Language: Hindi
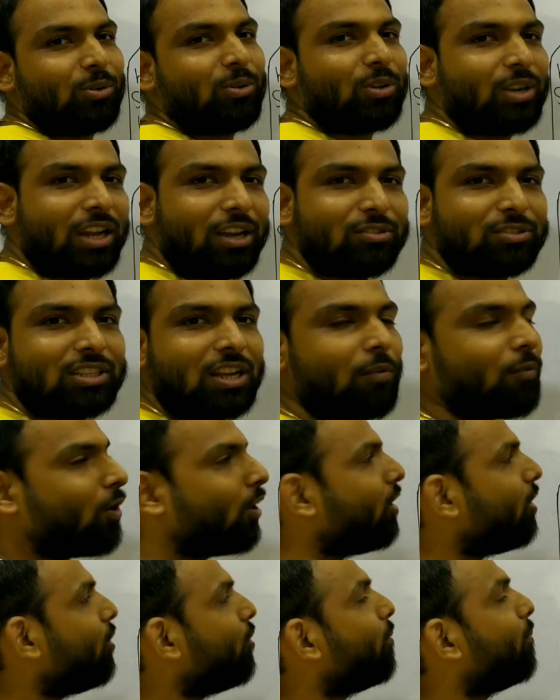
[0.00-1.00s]
लो हो रहा है उसका
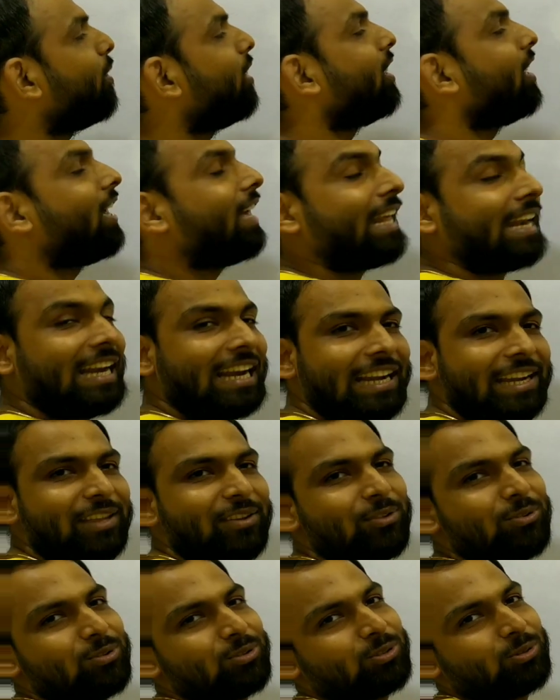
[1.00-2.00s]
वॉल्यूम
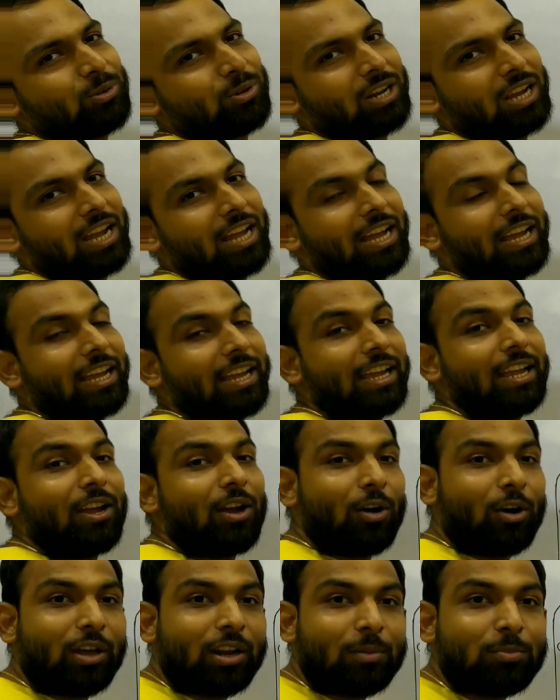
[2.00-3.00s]
रेड्यूस हो रहा है
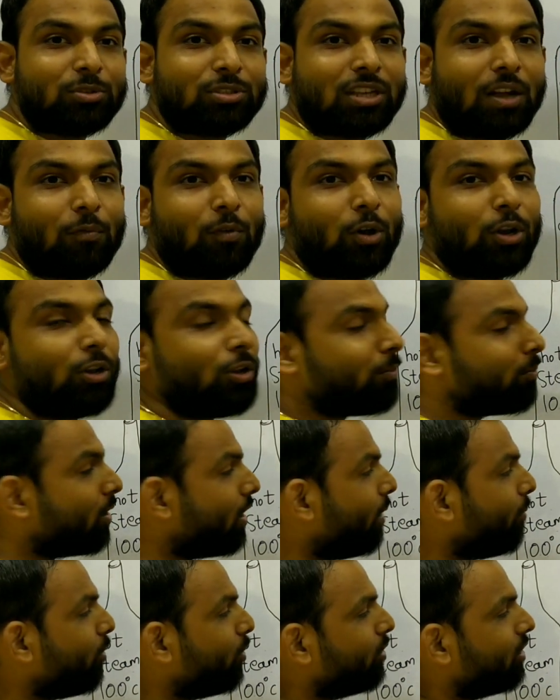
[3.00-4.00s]
और अब उसका वॉल्यूम
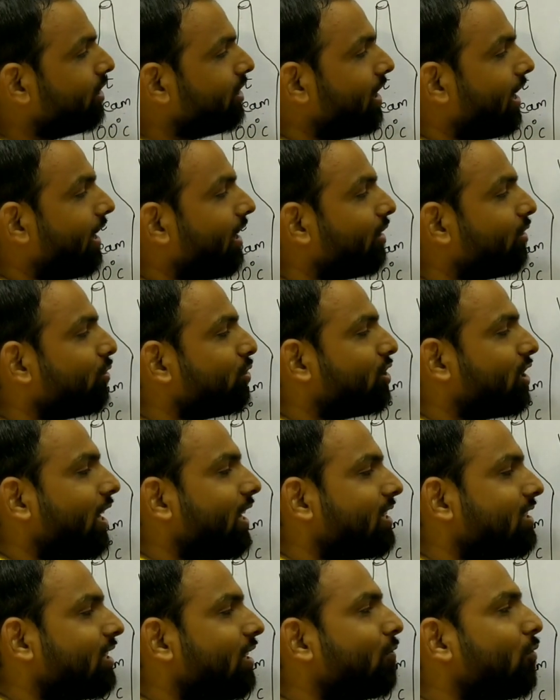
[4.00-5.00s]
कम होते जा रहा है तो
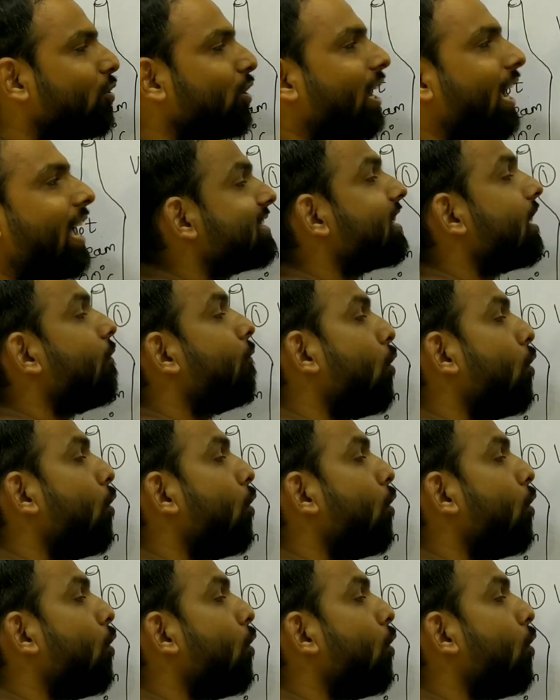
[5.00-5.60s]
जैसे वो गैस